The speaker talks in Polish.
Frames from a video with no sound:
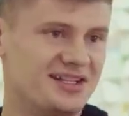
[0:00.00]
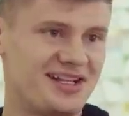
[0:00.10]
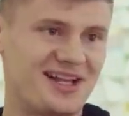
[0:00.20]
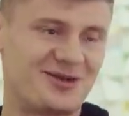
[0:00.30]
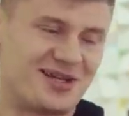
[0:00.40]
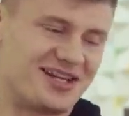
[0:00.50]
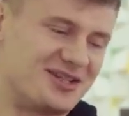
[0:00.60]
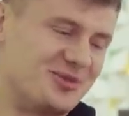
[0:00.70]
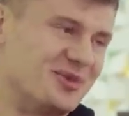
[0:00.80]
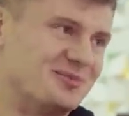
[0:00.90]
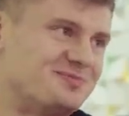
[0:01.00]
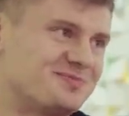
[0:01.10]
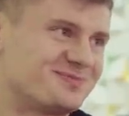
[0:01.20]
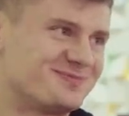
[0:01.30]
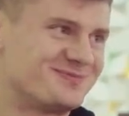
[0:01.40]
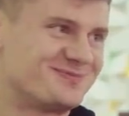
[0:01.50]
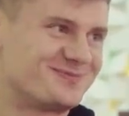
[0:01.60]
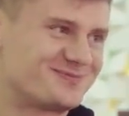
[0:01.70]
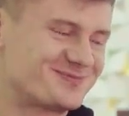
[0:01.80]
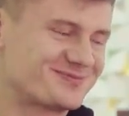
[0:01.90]
Nie, no nie chciałbym. Okej.
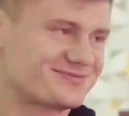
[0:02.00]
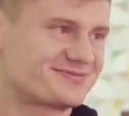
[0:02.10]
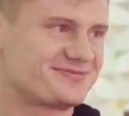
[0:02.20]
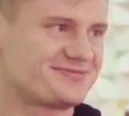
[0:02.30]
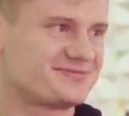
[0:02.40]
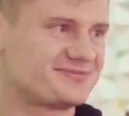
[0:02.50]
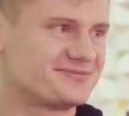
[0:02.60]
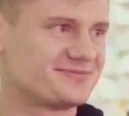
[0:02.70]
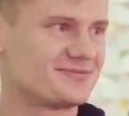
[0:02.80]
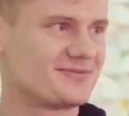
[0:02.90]
Okay. E, ty jesteś